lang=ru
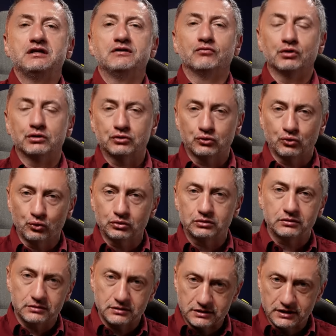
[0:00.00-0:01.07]
И вот
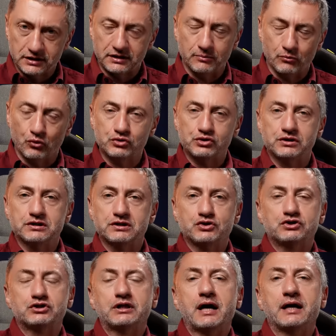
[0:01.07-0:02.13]
тут с этим очень
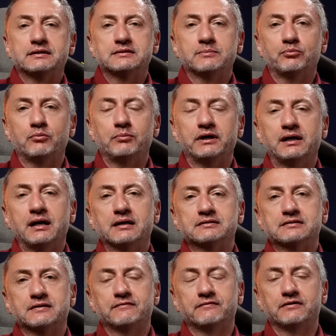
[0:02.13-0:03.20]
сочетается
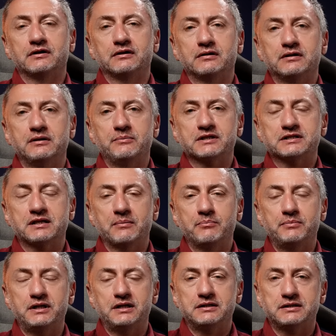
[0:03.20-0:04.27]
публикация в э,
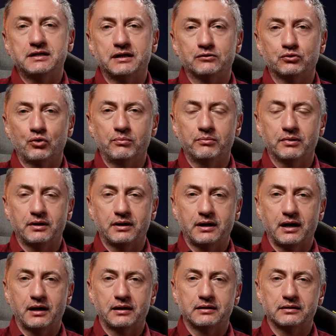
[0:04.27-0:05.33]
немецком бильде о том,
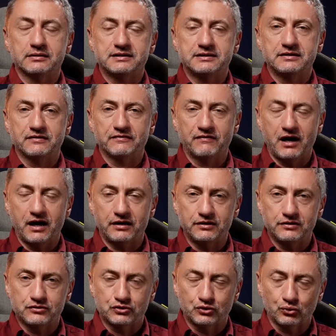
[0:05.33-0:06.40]
как Синвар
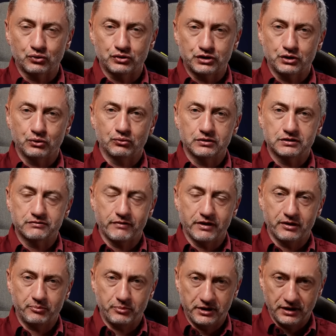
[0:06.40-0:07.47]
инструктирует
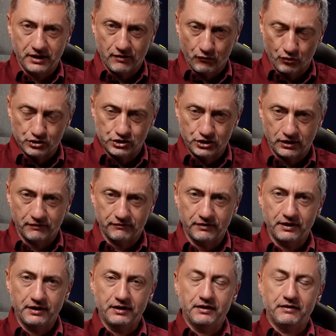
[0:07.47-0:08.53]
своих переговорщиков
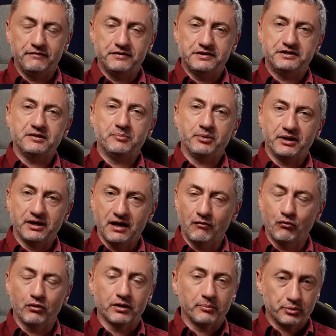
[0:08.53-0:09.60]
вести
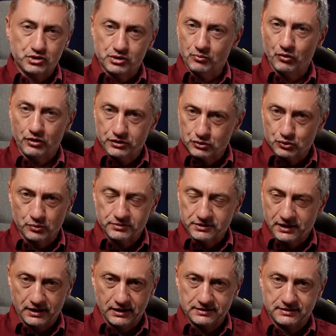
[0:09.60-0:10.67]
переговоры и почему они,
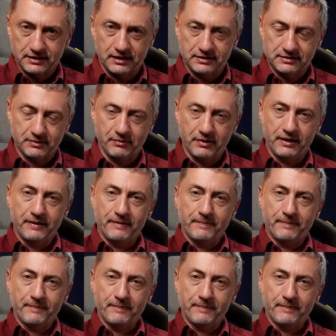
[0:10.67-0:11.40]
собственно, раз за разом